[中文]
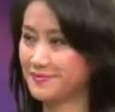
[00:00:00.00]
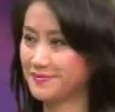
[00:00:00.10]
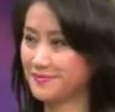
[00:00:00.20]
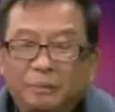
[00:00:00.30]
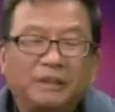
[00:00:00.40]

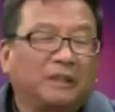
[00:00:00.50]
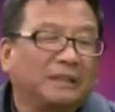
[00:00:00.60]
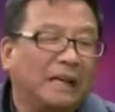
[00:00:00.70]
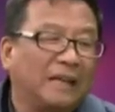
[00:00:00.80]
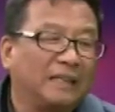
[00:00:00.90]
我比较
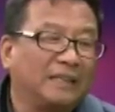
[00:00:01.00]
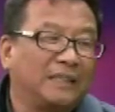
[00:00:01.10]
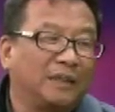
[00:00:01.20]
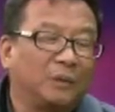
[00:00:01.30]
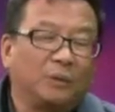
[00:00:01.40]
杂一
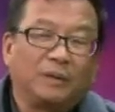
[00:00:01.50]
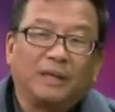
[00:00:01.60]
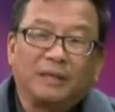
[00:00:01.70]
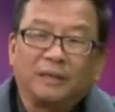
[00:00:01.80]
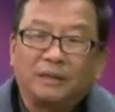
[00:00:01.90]
些，我
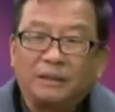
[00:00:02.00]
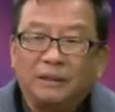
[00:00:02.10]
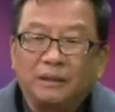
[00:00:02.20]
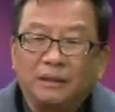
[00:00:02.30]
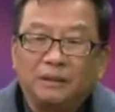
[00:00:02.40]
那是第
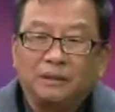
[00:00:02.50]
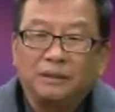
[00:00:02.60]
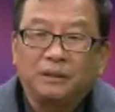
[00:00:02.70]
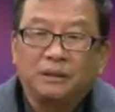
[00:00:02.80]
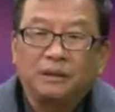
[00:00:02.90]
一个就
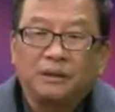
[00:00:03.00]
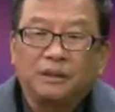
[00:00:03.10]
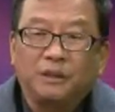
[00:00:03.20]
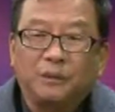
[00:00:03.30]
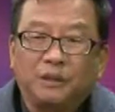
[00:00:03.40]
是
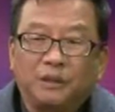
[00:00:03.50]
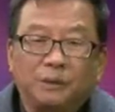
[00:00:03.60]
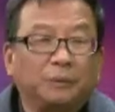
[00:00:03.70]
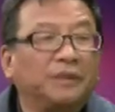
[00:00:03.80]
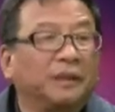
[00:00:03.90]
喜欢
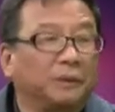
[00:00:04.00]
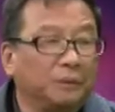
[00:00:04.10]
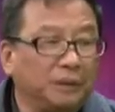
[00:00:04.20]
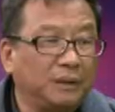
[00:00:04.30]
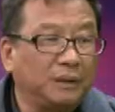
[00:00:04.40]
读一些
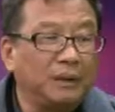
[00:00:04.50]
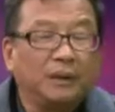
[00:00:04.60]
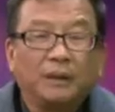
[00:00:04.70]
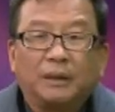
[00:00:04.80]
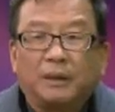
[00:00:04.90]
东西，
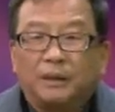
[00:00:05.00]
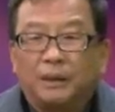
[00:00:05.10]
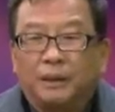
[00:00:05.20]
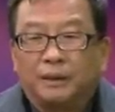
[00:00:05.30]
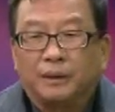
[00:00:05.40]

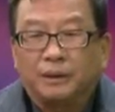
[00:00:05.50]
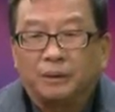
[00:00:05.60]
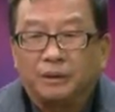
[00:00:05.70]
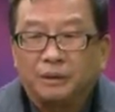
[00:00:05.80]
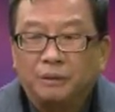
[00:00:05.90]
第二个呢，
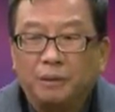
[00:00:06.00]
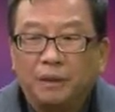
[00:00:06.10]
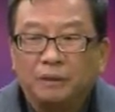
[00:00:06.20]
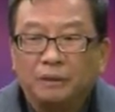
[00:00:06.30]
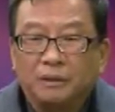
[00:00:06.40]
我希
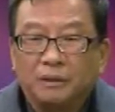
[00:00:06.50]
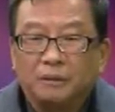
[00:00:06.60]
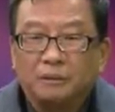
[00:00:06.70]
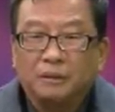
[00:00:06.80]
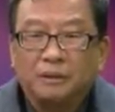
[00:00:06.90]
望
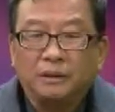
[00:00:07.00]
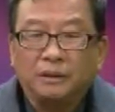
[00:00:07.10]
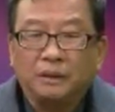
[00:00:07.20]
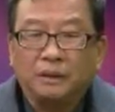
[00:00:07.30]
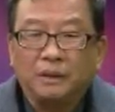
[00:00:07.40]
交际一
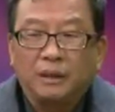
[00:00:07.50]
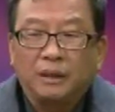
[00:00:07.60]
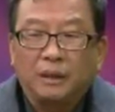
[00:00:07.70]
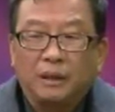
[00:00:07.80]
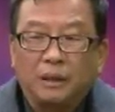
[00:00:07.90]
些
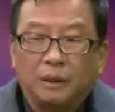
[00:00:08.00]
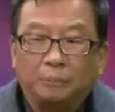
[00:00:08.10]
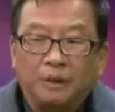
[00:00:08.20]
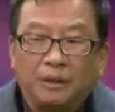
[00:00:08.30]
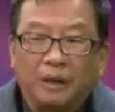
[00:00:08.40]
呃
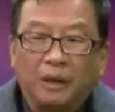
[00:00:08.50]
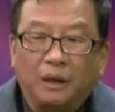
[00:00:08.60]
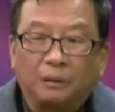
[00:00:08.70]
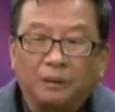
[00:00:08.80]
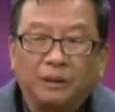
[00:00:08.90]
比较
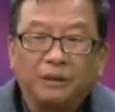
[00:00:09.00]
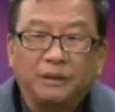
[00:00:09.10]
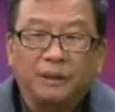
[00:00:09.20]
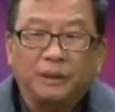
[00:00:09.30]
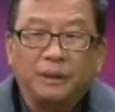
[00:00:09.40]
好的一
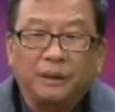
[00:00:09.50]
些